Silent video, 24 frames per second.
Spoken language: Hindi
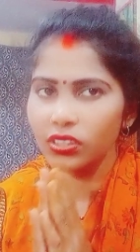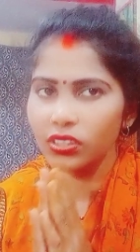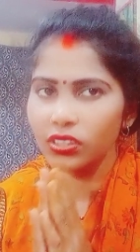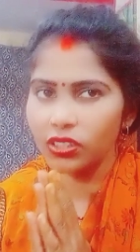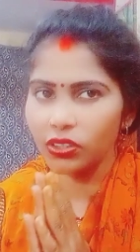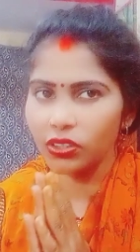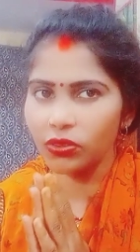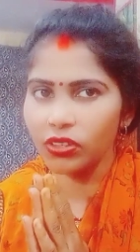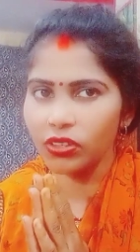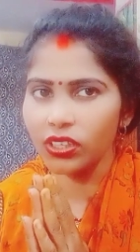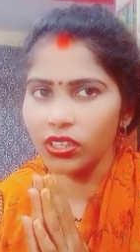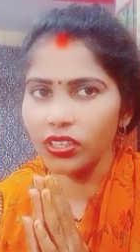
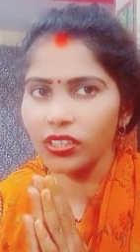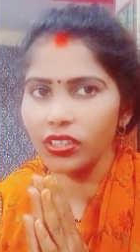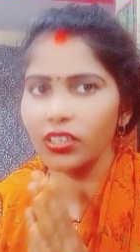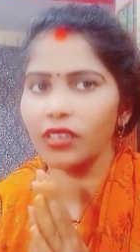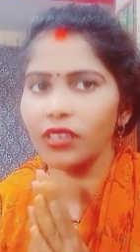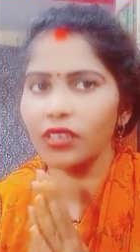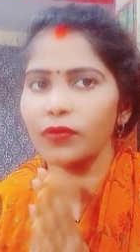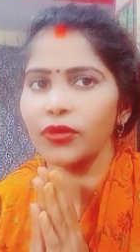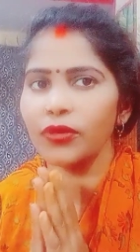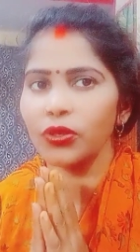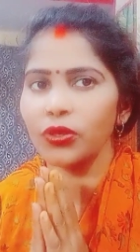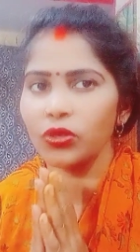क्योंकि
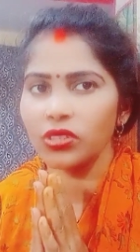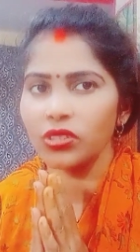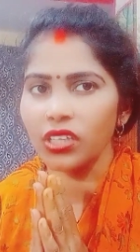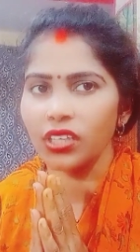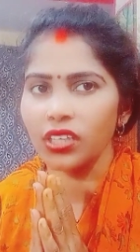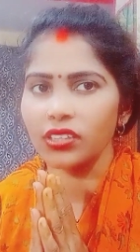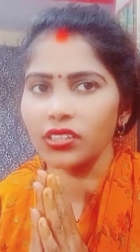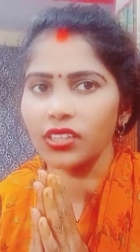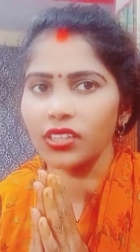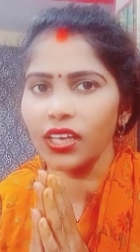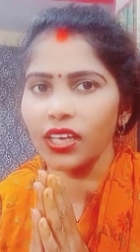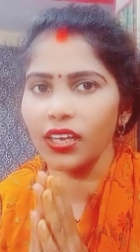रियल भी हो
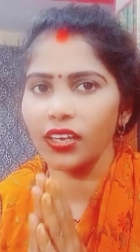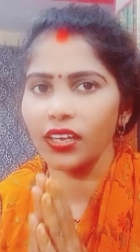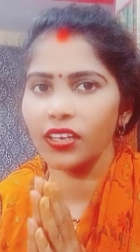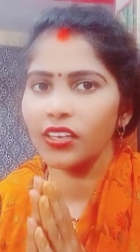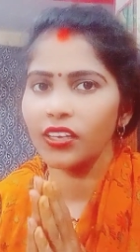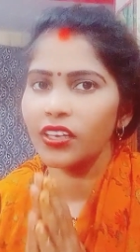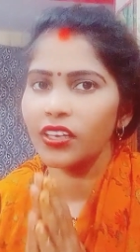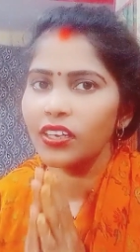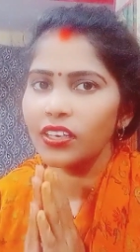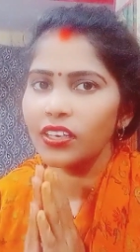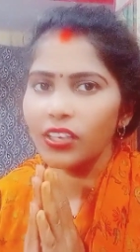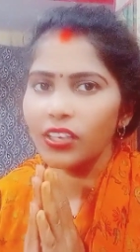सकता है
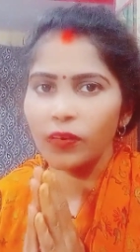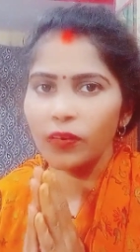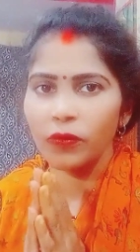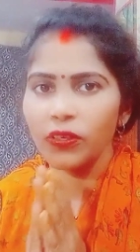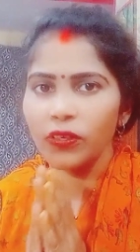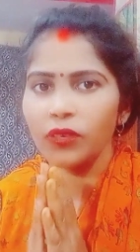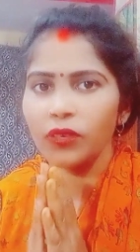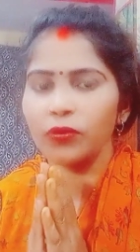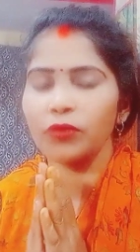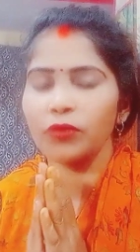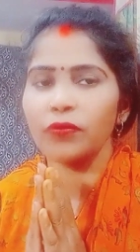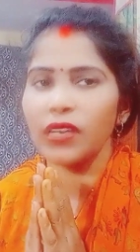कभी
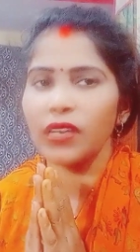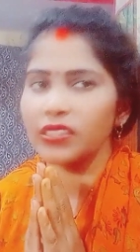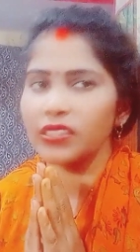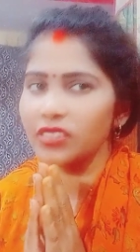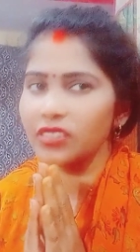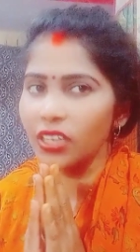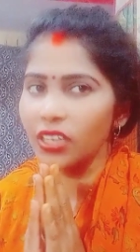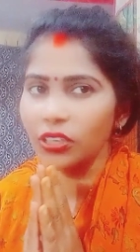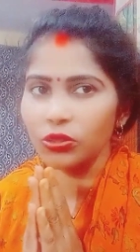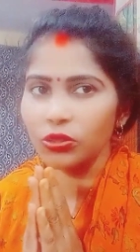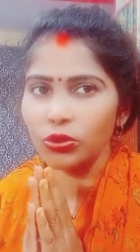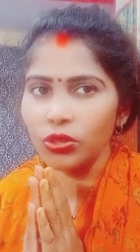कभी
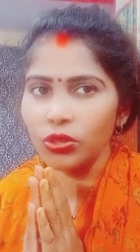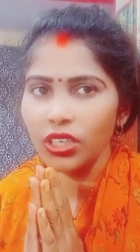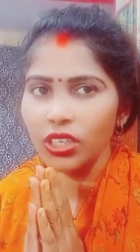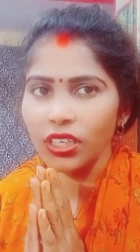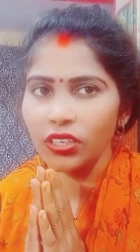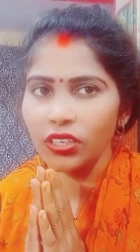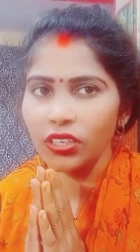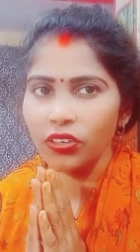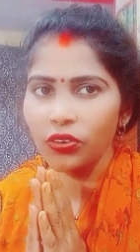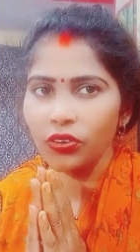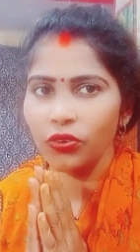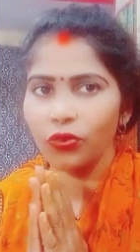मजाक जो है
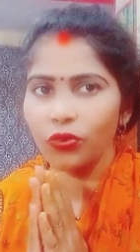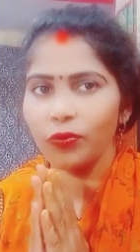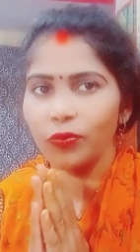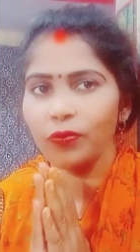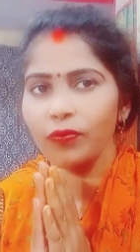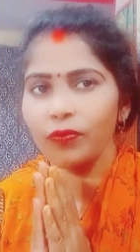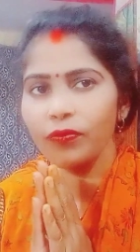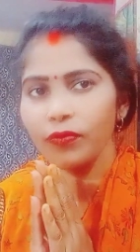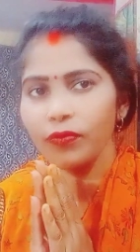ना वो